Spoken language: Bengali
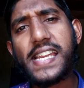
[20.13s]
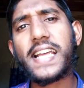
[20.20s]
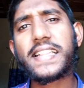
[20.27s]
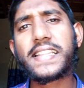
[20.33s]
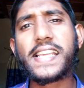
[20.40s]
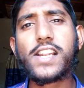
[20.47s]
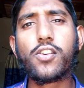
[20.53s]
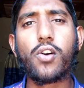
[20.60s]
না
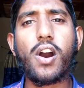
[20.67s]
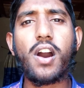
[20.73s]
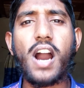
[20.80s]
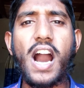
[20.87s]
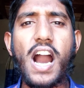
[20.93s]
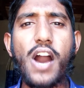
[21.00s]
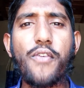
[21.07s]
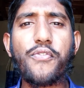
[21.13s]
দিল
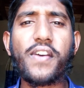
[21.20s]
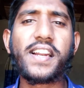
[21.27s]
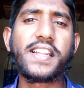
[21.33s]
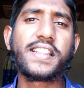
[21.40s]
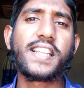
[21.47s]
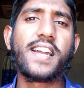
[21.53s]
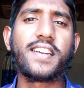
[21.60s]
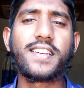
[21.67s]

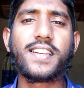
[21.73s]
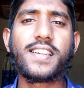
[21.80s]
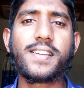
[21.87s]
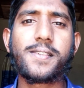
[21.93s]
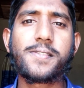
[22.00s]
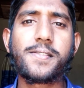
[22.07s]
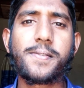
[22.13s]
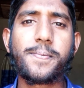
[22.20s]
আফগানিস্তানের
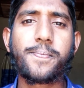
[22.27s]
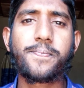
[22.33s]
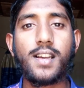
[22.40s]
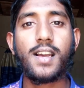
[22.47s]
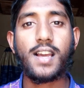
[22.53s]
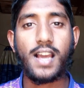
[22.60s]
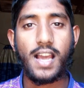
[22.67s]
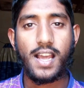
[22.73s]

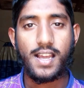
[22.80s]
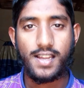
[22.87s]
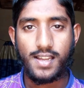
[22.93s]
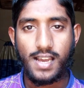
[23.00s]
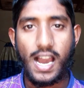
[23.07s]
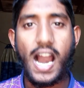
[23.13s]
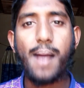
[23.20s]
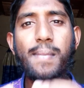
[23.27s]

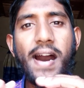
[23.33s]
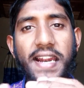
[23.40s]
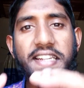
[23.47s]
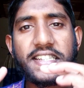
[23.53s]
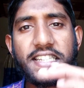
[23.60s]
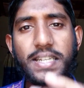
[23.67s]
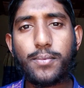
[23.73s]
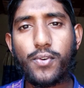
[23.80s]
আমার
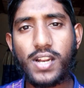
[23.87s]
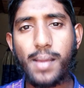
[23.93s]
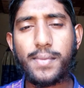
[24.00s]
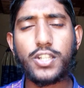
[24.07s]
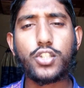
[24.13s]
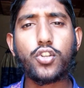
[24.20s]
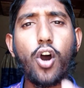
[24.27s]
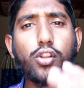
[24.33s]
জীবনে
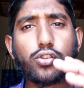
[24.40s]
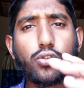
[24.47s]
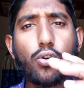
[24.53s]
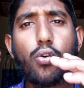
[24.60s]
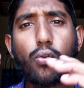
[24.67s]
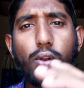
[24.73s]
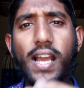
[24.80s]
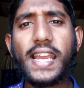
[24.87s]
আমি
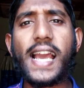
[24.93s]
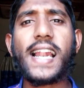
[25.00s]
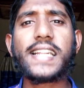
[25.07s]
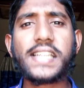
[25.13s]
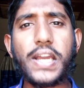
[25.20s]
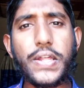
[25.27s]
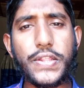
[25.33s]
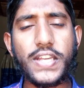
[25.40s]
যতগুলো খেলা
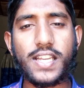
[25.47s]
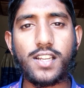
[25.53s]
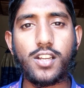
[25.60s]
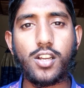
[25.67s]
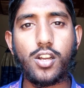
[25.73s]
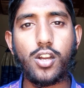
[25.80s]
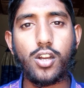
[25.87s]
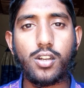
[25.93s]
দেখেছি
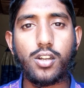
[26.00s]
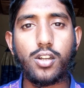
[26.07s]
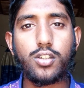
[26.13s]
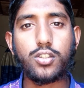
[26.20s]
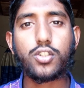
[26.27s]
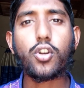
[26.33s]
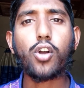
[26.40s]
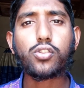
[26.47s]

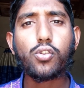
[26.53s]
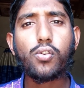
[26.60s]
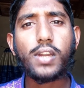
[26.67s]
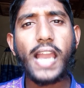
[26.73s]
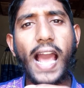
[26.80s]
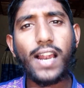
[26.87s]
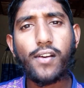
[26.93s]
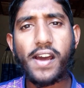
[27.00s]
যত
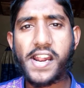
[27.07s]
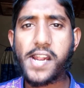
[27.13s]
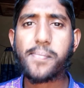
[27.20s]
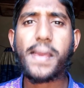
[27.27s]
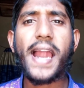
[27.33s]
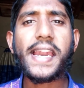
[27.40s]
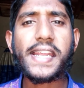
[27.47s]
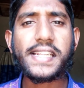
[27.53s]
খেলোয়াড়ের
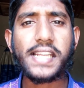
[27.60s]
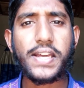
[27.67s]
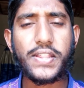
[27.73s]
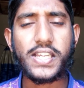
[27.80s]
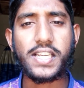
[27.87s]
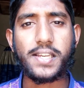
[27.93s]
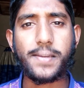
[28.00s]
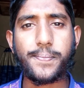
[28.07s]
ব্যাটিং
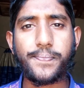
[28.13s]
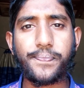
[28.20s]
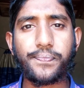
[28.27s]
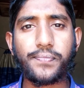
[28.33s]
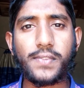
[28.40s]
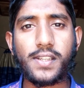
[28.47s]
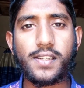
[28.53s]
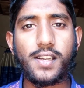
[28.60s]
দেখেছি
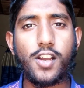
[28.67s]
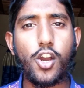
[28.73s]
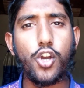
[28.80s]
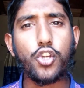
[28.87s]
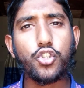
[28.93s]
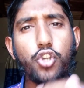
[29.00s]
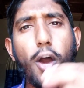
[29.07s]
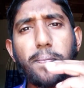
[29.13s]

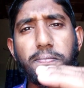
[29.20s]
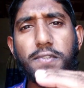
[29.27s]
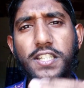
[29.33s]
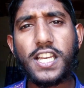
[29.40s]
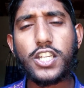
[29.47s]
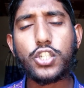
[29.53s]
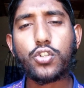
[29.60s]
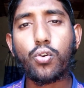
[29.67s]

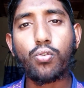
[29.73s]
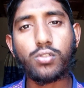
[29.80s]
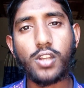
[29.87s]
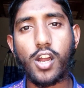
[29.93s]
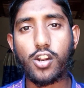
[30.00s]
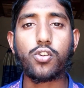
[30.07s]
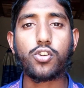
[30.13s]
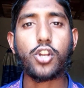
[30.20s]
সবচেয়ে
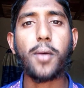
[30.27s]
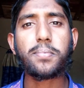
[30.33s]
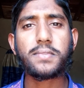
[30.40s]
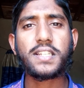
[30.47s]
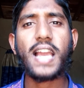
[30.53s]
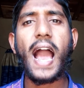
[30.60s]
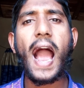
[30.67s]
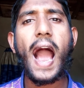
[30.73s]
সুন্দর
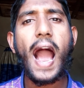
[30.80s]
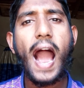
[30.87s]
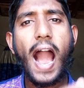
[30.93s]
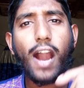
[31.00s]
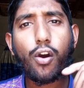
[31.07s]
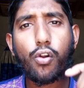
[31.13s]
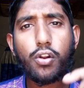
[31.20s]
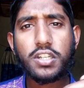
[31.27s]
সবচেয়ে
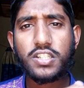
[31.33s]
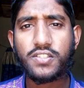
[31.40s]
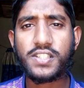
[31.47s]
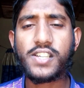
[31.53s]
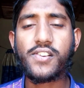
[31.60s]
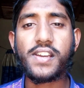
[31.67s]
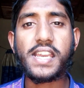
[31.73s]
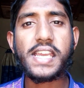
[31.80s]

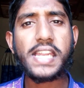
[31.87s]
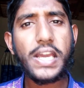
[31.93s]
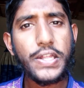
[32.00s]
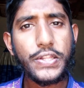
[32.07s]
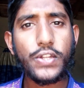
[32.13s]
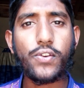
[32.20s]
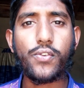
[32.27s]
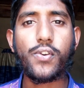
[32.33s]
আকর্ষণীয়
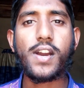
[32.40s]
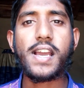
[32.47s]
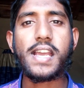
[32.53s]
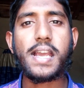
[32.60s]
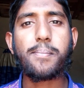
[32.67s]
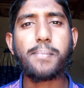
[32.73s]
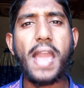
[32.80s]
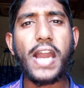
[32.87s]
ইনিংস হলো
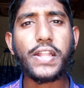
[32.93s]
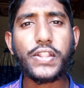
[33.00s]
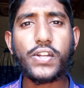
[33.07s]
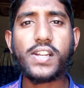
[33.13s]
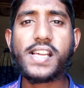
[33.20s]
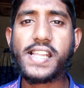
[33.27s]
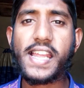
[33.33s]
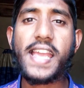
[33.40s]

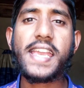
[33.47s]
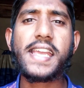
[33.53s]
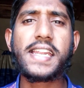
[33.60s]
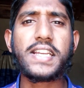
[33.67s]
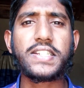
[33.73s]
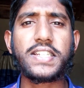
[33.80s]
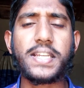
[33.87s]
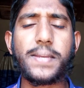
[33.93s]
ম্যাক্সওয়েলের এই
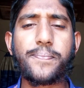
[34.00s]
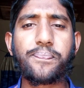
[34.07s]
ইনিংসটি